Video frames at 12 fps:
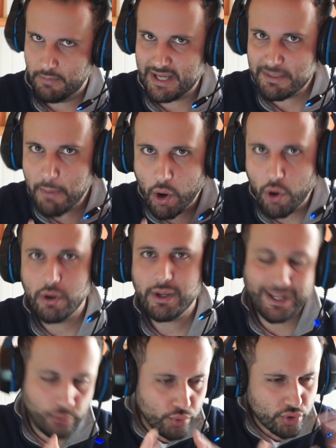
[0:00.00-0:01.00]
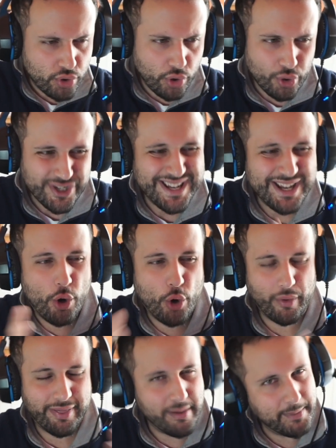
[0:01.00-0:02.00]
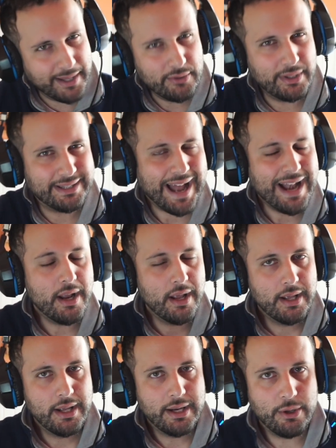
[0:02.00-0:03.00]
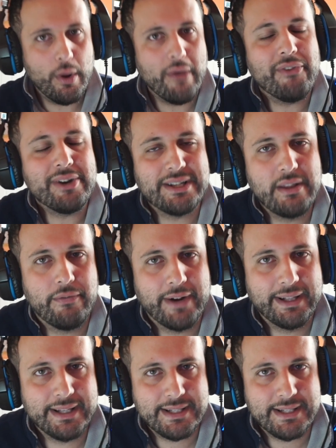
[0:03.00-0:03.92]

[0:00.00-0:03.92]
es mejor que tú solo sin conocimiento y tal no entres en diferentes